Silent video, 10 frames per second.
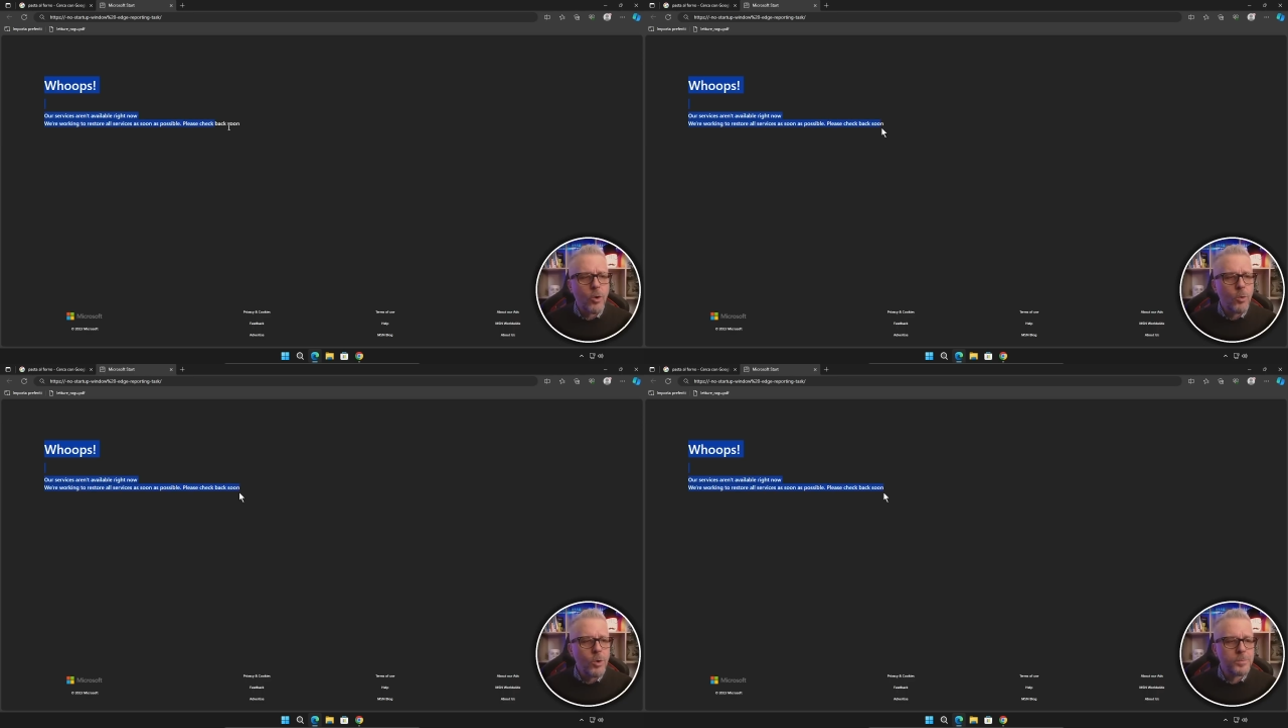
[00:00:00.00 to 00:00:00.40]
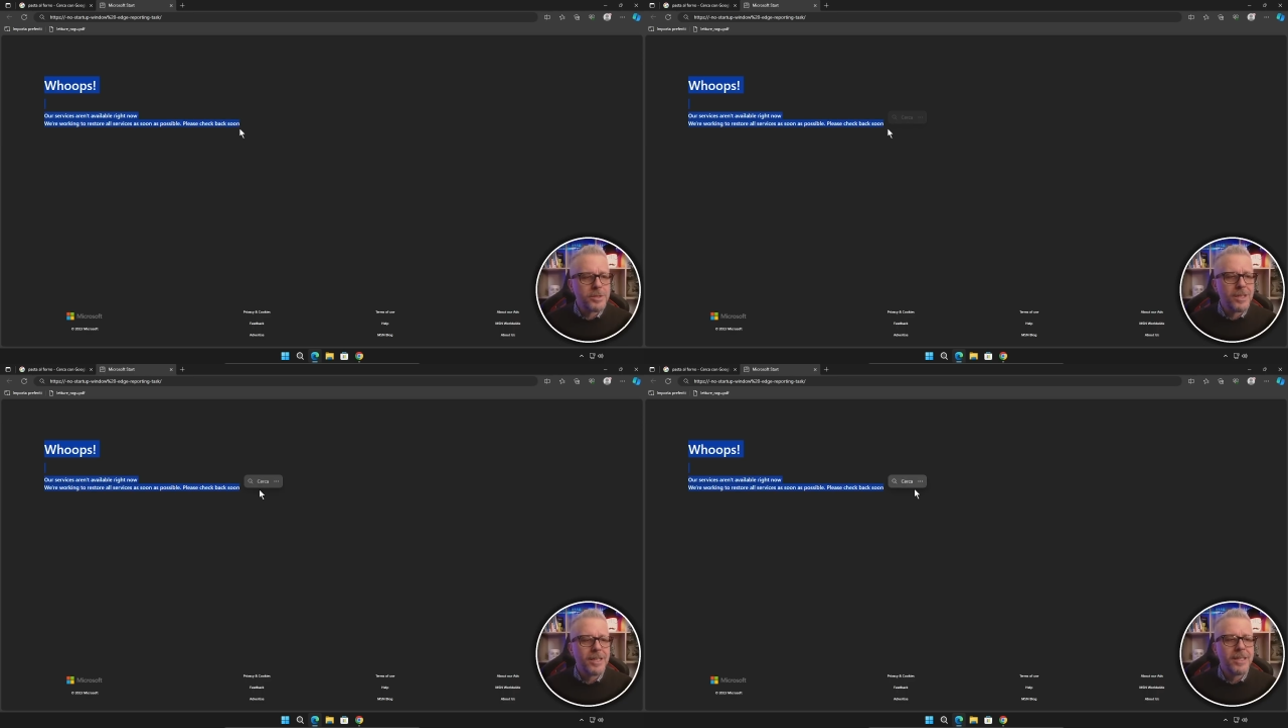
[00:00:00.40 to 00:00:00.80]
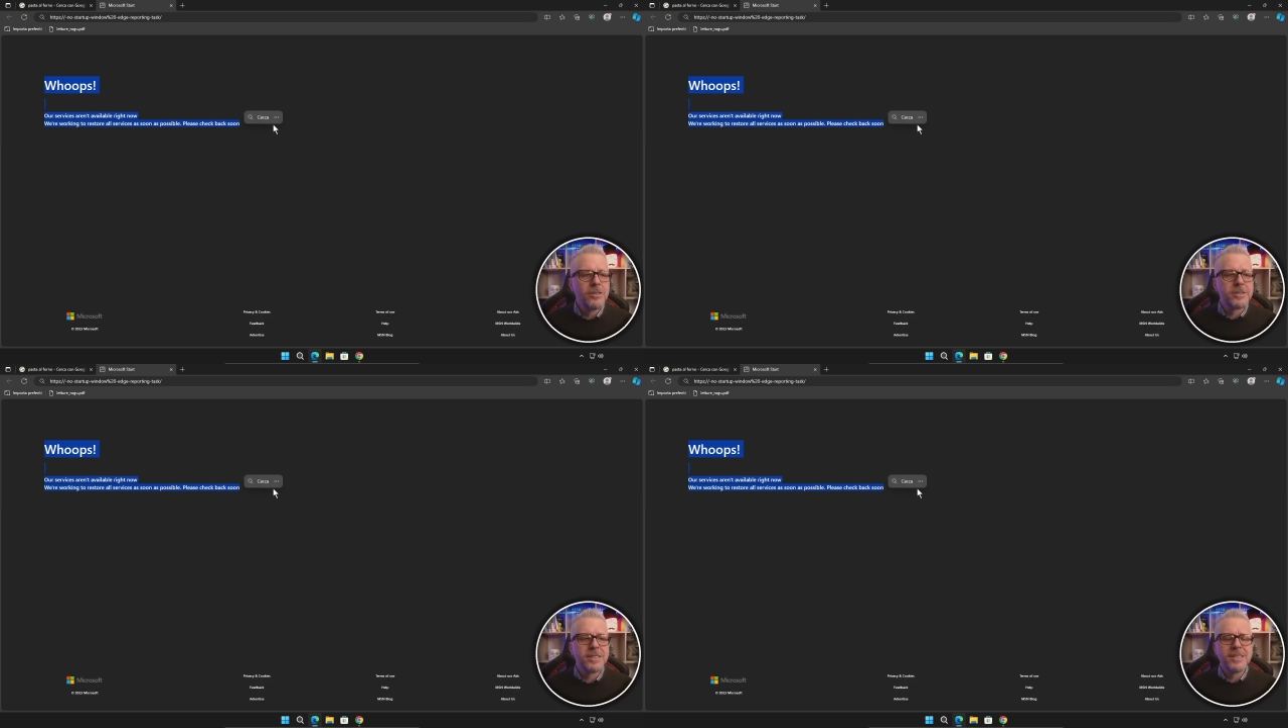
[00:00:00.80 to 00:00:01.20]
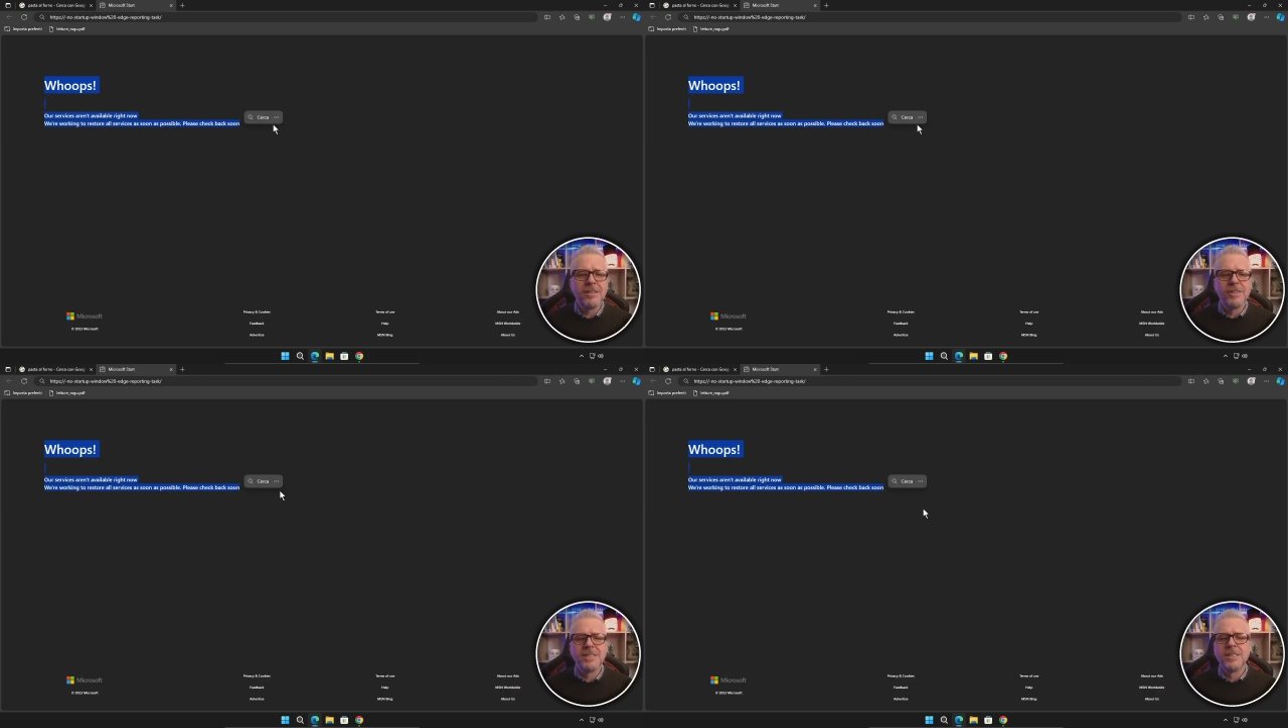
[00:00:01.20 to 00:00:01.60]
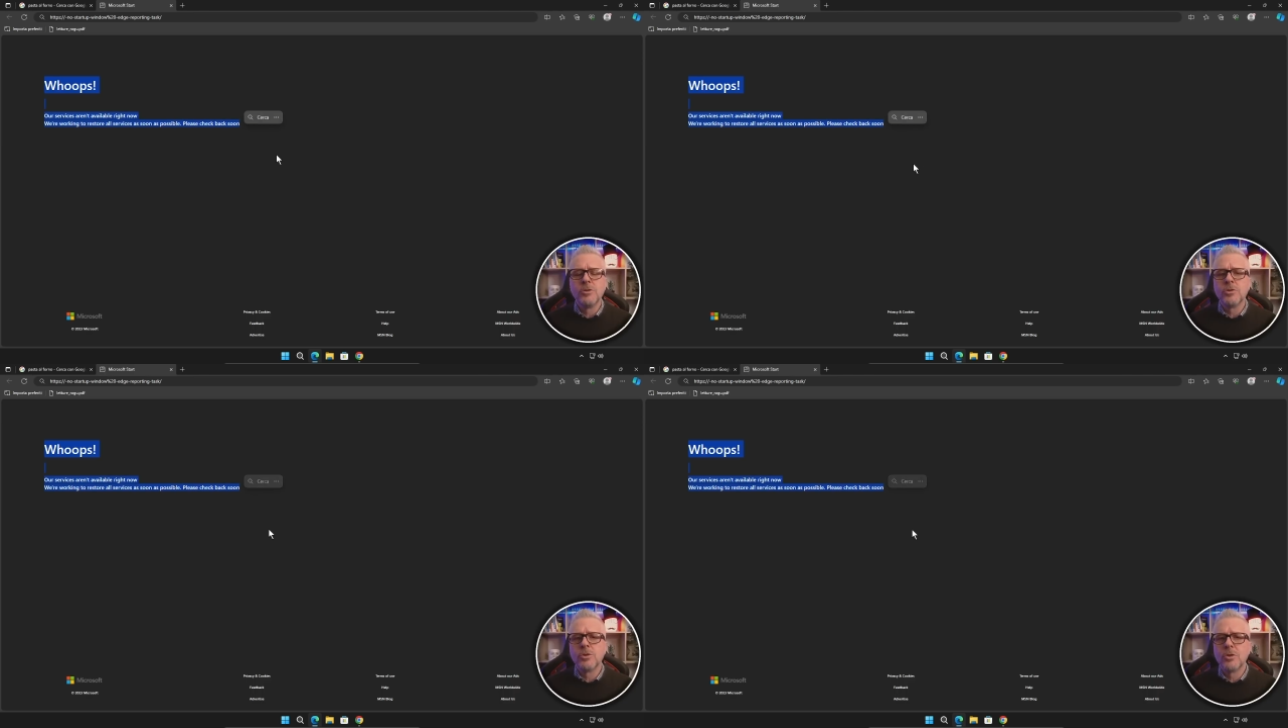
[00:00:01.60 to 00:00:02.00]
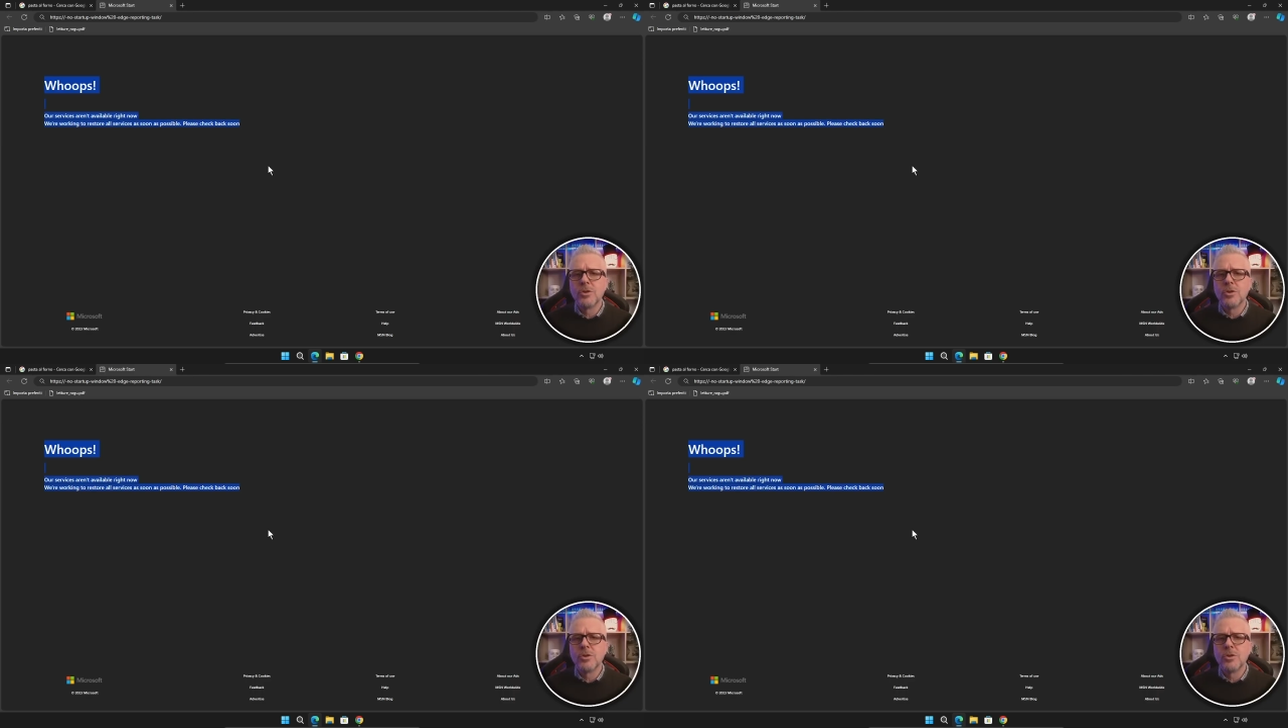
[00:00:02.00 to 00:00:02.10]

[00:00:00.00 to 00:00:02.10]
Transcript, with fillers: ups, i nostri servizi non sono